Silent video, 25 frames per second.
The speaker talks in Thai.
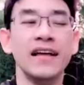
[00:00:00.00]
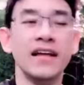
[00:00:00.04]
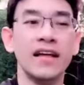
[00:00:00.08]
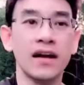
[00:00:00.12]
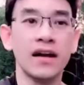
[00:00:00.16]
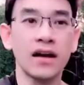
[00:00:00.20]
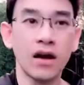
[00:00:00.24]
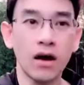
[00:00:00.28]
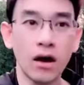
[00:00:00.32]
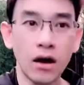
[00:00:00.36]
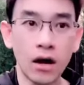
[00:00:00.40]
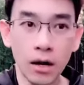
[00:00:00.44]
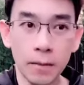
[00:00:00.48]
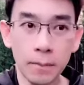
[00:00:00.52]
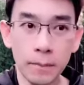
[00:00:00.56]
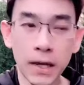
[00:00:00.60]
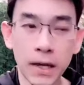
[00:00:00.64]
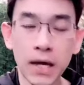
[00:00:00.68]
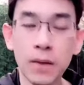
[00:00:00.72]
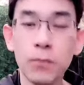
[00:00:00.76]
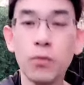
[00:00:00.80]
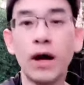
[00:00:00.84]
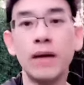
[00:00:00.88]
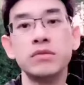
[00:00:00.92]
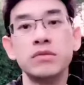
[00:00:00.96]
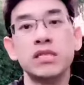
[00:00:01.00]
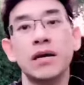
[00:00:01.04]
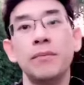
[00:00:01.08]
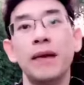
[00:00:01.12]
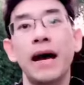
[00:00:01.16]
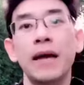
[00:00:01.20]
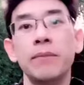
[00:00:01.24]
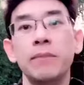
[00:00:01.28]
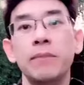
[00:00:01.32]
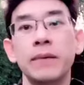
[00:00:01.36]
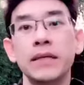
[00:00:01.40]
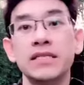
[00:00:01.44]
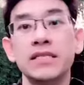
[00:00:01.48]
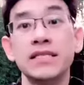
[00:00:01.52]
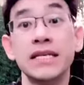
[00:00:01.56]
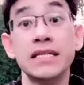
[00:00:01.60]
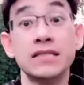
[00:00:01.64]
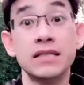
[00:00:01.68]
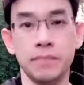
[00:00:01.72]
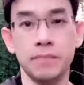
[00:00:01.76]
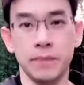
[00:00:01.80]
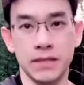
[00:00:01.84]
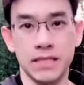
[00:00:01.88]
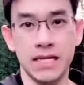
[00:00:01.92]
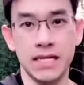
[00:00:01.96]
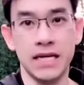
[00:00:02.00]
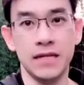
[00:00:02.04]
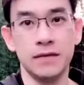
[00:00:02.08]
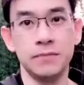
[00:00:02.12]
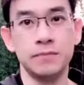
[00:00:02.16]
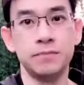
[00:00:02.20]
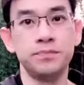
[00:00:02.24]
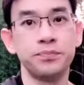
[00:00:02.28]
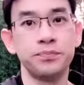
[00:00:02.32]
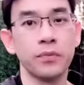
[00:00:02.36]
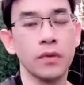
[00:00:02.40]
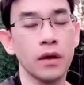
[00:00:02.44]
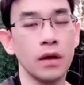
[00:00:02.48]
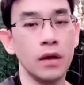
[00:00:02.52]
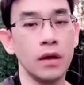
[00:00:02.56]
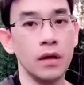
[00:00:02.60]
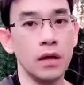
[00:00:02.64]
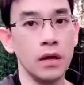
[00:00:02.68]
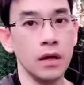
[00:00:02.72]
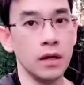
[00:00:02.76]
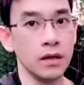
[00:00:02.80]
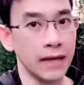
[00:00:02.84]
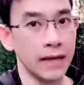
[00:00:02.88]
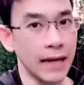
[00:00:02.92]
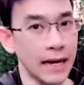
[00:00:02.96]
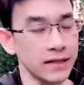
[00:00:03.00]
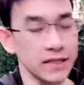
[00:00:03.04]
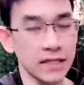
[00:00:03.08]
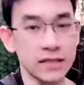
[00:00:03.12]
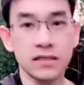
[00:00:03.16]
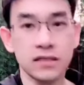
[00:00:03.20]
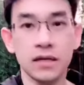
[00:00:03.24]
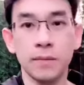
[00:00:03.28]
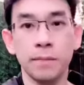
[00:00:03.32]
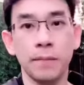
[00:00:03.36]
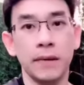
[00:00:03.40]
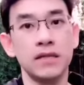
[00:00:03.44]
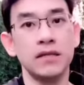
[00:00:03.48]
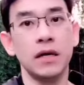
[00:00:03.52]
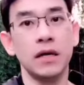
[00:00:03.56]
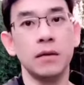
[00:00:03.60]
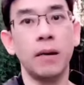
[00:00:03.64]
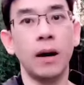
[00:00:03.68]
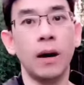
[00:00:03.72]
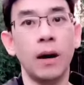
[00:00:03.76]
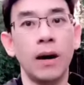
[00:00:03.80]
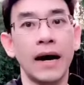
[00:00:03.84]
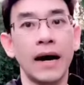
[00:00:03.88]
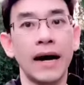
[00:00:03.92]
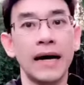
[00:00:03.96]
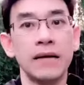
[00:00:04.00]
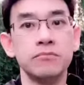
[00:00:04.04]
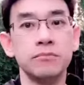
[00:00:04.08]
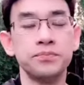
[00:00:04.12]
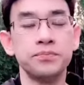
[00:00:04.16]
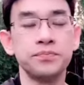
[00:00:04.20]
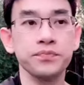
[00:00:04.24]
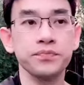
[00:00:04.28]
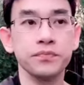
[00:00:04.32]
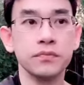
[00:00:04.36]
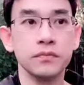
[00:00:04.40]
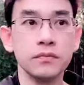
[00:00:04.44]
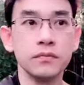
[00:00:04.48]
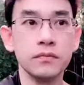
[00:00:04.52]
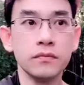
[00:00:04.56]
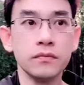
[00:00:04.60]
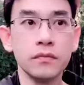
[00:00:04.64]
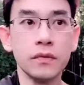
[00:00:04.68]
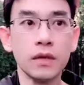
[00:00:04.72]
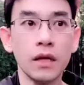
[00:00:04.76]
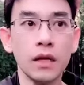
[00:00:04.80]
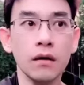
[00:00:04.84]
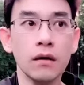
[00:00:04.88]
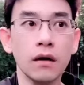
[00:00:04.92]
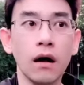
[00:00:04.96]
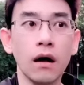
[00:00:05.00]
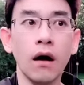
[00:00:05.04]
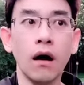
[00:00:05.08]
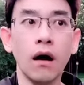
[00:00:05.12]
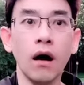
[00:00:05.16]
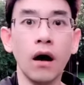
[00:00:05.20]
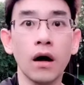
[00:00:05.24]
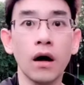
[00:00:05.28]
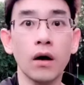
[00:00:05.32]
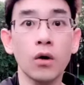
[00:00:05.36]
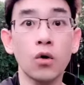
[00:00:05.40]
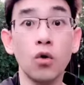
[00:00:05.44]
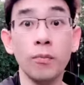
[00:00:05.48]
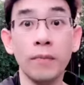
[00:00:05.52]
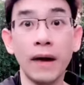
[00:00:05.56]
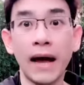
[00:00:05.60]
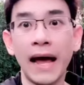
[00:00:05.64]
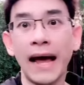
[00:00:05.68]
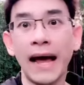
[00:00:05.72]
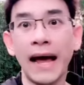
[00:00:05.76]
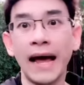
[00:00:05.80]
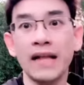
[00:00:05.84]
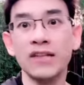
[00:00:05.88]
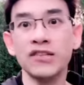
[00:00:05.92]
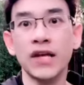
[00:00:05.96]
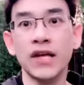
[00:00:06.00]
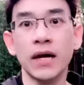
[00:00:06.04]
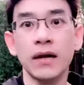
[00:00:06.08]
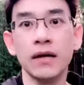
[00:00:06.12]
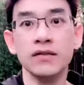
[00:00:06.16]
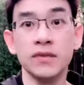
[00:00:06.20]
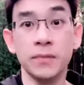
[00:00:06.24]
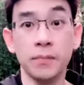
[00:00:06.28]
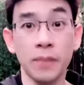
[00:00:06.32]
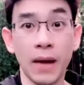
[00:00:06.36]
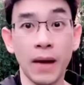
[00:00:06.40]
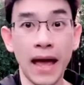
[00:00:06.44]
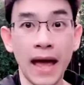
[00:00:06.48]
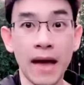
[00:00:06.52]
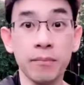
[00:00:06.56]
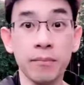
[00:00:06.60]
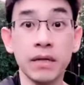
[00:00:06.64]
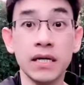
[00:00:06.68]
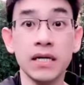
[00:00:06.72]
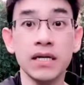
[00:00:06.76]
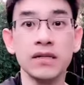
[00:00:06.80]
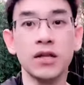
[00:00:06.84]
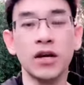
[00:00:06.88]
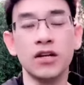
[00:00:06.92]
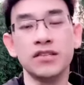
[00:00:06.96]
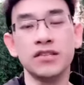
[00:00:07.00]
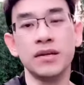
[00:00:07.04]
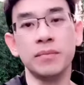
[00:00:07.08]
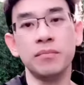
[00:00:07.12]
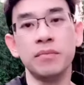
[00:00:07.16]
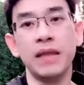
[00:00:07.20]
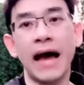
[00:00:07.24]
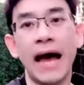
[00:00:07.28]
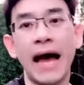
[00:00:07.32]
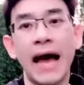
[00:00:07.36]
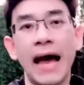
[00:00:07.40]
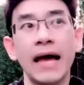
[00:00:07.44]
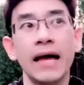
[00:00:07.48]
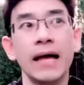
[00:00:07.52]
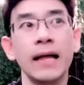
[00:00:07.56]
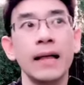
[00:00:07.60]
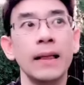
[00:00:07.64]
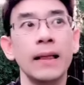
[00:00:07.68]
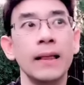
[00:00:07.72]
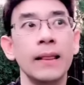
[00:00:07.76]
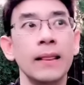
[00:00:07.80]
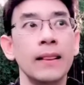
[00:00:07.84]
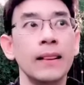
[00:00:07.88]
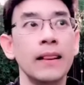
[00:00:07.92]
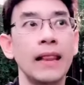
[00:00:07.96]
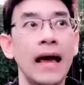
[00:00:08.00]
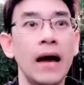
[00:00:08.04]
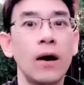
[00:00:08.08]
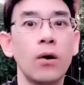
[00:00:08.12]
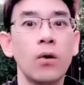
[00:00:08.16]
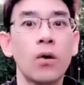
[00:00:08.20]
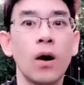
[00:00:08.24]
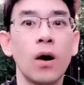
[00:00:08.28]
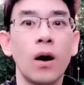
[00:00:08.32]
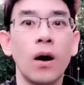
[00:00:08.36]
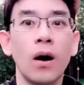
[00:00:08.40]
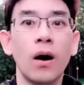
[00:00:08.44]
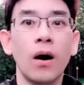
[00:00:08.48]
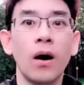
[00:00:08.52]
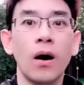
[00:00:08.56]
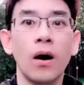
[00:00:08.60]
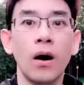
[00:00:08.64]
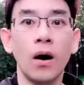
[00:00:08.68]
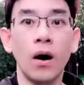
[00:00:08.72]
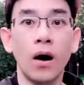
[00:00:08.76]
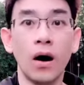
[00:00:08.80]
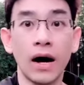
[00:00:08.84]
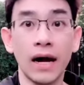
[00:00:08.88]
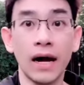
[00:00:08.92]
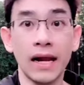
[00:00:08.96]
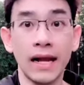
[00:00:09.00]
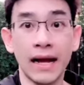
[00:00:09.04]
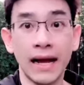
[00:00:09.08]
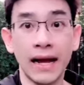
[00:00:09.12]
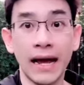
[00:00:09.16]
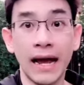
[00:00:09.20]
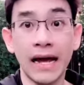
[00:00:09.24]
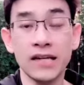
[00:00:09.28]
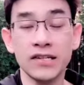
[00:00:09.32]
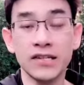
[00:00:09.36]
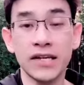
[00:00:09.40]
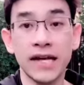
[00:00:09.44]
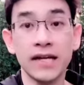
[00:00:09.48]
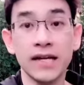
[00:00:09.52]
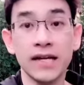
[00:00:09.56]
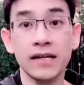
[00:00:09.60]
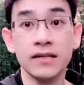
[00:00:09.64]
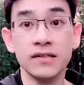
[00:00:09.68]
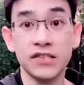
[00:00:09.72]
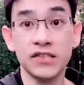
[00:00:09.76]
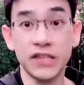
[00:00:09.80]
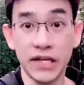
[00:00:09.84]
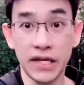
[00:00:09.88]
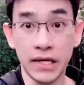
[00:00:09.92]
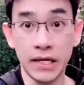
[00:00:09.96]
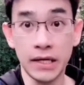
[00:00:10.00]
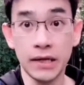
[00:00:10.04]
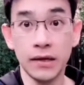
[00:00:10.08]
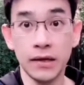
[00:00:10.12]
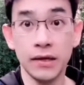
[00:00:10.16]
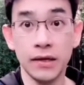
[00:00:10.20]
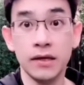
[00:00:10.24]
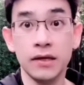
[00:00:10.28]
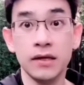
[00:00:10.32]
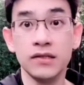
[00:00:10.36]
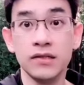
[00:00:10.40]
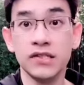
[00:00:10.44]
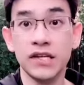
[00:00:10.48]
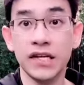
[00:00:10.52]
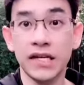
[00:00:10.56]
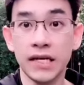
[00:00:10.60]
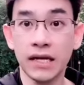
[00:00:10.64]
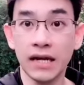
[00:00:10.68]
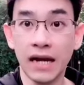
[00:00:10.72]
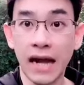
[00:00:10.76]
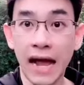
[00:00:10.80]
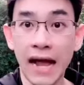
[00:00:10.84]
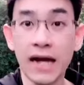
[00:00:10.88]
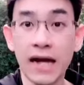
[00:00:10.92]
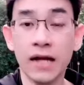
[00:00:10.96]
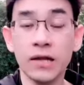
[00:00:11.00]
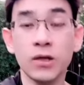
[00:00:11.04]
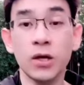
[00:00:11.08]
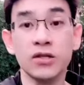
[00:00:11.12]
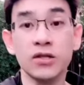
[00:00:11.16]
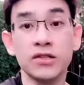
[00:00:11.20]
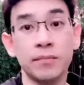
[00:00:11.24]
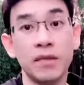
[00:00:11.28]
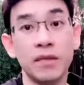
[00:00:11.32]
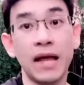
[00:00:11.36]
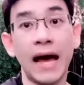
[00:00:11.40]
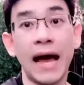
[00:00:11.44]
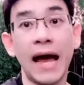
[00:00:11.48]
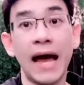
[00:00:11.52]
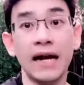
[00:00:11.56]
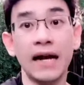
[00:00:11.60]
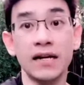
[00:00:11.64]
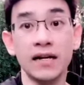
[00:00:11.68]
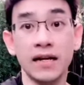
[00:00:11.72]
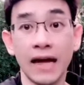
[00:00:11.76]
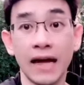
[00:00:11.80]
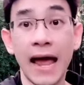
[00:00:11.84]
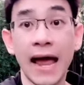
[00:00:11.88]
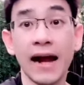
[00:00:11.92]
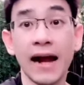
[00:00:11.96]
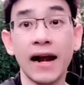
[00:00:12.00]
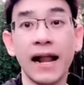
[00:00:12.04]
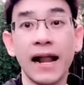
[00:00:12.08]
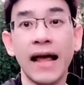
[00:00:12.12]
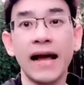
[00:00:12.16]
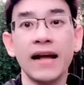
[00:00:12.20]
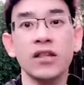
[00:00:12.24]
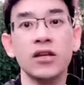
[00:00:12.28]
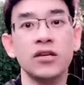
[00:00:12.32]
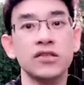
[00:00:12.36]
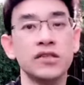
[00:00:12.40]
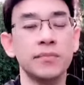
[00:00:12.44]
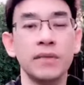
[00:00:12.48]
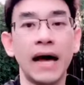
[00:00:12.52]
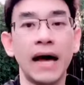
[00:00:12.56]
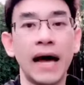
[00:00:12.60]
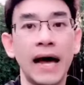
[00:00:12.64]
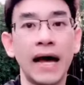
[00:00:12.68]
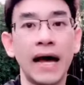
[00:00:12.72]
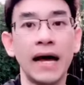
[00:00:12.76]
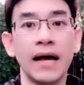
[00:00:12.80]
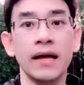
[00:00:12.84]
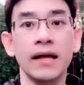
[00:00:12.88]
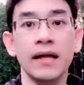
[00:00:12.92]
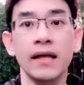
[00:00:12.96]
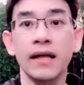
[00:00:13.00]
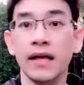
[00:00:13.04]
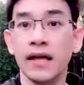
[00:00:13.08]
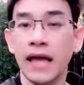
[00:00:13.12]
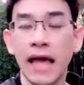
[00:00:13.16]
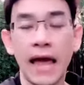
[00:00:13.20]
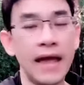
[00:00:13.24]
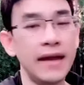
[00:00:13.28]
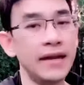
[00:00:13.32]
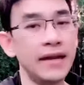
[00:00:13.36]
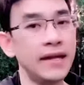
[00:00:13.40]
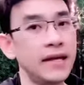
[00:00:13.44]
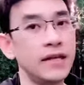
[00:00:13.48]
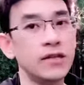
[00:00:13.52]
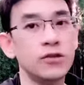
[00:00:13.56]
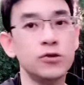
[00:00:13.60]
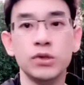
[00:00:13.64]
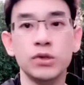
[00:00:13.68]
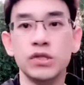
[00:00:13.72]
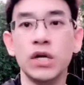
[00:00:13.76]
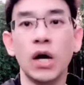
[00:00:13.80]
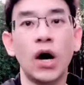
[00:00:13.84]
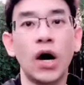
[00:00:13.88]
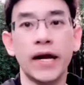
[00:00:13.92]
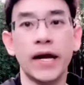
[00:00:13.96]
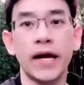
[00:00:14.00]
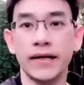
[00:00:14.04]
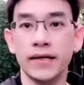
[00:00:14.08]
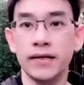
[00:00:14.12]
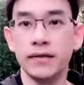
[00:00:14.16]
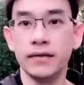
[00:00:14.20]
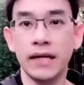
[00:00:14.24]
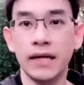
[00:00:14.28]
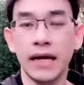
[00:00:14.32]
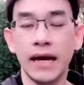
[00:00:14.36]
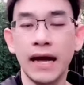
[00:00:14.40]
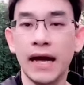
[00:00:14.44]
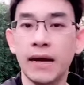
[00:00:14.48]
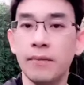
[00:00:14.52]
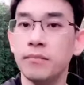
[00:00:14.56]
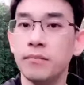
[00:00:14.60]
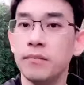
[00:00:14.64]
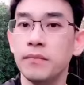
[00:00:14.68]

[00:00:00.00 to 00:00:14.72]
ก็เพิ่มความสามารถเป็น 70% แค่ 70% พอครับก็คุมอาหารสัก15มื้อต่อสัปดาห์แล้วก็ออกกำลังกายสัก4ครั้งต่อสัปดาห์ถึง5ครั้งต่อสัปดาห์แค่นี้สุดยอดนะครับ